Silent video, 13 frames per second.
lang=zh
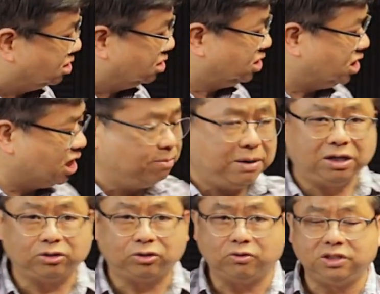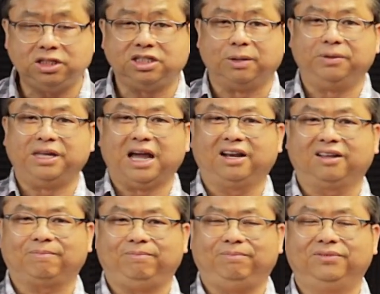前面的东西怎么样？
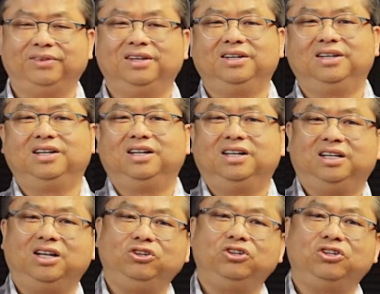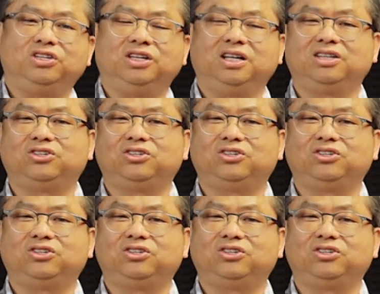那于是呢，